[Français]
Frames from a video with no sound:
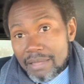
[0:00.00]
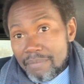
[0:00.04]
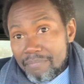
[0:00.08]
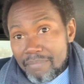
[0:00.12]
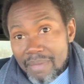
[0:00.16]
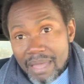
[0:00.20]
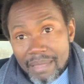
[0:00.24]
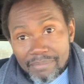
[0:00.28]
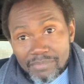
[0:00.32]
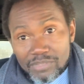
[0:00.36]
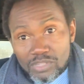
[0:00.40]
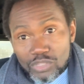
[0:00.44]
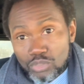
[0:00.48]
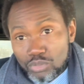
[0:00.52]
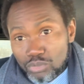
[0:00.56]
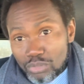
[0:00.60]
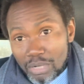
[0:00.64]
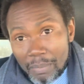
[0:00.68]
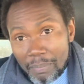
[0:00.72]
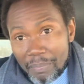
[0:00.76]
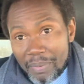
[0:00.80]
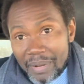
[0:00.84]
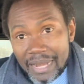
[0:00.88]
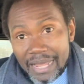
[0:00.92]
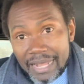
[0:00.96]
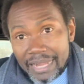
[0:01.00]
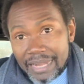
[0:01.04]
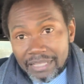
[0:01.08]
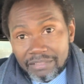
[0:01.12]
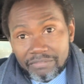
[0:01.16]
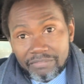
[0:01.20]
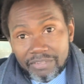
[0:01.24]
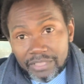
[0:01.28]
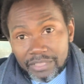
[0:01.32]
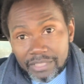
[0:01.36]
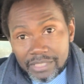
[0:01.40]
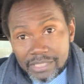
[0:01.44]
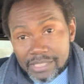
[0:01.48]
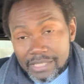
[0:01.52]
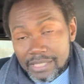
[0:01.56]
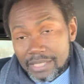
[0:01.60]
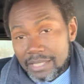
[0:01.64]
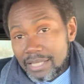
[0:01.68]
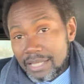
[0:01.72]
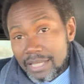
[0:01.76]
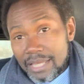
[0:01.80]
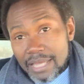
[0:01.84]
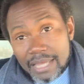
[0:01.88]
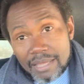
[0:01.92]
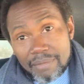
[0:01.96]
même si tu n'as pas la carte
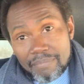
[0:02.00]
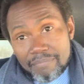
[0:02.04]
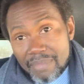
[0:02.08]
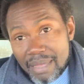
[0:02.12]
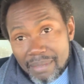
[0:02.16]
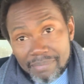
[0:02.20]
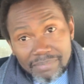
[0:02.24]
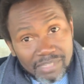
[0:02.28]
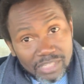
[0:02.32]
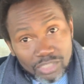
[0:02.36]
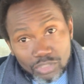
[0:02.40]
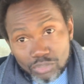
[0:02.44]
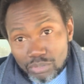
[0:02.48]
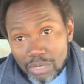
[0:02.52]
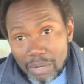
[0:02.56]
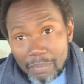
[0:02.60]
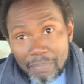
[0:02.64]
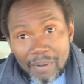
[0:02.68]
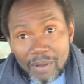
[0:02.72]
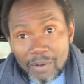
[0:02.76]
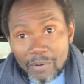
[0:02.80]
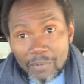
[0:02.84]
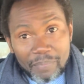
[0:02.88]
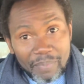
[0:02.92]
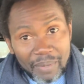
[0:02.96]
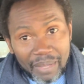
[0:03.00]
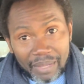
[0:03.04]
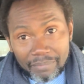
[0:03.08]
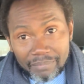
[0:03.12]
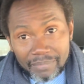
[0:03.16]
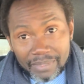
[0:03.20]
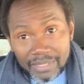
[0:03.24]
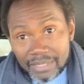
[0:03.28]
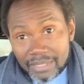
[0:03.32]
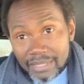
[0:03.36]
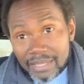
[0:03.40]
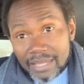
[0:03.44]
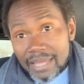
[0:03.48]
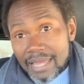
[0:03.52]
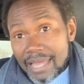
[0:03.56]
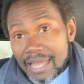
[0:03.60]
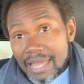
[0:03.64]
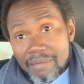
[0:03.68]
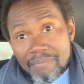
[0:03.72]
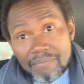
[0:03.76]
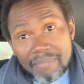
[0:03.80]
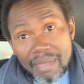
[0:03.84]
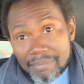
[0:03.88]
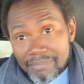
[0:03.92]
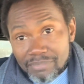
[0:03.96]
VTC, même si tu n'as pas le permis et
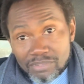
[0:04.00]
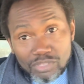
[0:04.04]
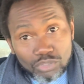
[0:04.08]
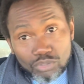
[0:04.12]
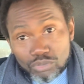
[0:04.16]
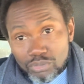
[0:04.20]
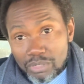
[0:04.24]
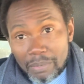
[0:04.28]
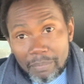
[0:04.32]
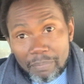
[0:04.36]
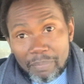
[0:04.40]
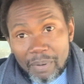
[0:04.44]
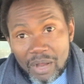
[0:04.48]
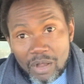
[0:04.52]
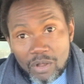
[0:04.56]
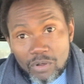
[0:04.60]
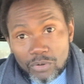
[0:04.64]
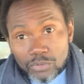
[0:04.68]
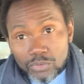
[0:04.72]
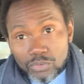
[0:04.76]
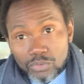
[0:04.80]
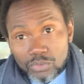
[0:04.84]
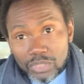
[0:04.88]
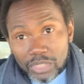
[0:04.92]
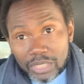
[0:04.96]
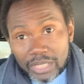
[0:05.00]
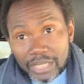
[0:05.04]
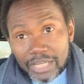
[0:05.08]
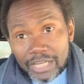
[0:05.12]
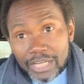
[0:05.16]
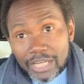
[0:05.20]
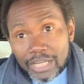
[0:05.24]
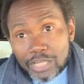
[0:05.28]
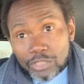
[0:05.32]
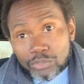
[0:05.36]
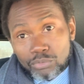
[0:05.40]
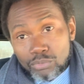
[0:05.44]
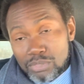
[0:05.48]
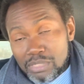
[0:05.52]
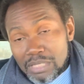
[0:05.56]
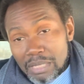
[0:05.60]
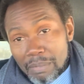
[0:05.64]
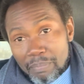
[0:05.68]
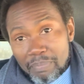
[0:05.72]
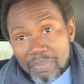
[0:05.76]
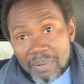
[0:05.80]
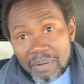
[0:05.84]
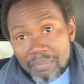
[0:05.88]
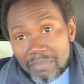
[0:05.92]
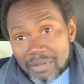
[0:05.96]
même si tu n'aimes pas conduire. Tout
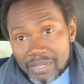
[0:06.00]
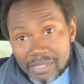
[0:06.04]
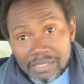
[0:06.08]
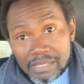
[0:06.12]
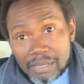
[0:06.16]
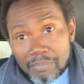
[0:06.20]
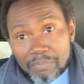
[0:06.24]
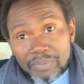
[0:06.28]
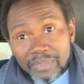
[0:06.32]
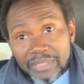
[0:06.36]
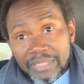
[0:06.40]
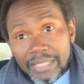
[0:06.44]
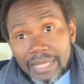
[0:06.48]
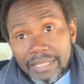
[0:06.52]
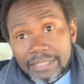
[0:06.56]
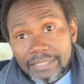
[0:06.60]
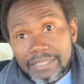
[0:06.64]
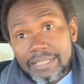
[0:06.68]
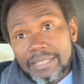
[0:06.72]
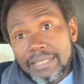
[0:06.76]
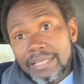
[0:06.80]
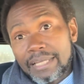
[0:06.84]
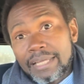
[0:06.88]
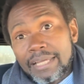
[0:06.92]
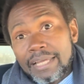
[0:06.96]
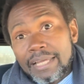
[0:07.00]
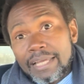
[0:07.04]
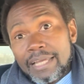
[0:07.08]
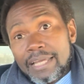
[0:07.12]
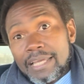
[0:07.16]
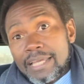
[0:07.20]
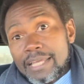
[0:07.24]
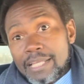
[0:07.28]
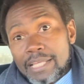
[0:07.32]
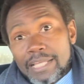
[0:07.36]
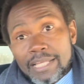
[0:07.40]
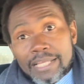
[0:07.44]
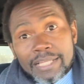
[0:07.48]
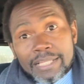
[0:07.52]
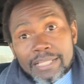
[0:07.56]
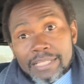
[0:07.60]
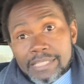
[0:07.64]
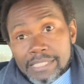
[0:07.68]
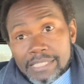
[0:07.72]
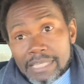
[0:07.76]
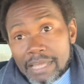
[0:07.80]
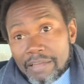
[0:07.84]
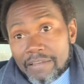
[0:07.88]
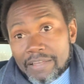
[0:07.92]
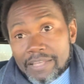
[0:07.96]
simplement, sans plus tarder,
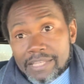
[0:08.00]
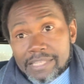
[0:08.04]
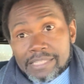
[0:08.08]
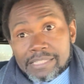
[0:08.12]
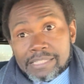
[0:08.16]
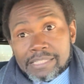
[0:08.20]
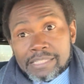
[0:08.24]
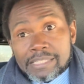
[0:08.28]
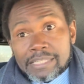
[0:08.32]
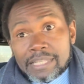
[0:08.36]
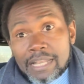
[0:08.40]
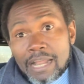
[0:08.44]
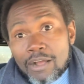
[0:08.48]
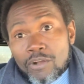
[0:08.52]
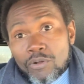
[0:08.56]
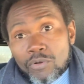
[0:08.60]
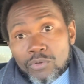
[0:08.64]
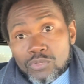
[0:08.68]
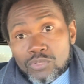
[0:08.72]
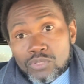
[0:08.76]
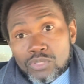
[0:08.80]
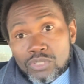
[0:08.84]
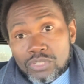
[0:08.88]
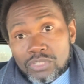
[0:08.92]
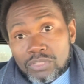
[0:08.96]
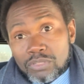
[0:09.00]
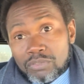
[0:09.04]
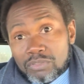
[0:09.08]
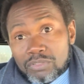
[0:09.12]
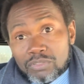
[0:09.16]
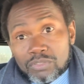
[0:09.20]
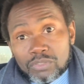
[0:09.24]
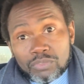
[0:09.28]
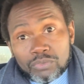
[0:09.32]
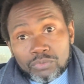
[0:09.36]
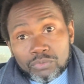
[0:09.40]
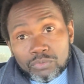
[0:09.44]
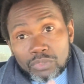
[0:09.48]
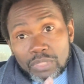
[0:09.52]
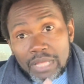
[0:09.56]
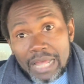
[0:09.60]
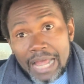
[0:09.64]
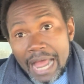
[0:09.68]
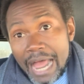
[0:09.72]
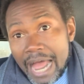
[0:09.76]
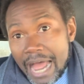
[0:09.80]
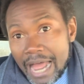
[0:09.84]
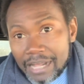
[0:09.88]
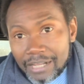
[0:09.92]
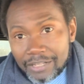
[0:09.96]
ça, cela consiste
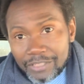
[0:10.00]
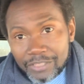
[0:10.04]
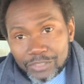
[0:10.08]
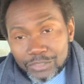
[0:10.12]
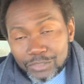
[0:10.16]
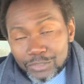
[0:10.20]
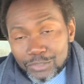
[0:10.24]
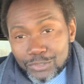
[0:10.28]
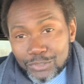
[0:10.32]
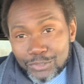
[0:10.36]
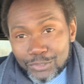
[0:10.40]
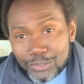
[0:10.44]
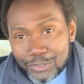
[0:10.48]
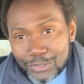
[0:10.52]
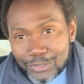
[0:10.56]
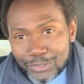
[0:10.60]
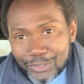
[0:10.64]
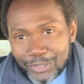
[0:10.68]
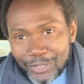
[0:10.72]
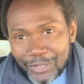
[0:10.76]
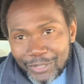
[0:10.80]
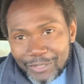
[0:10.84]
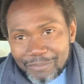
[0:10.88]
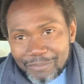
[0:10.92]
à juste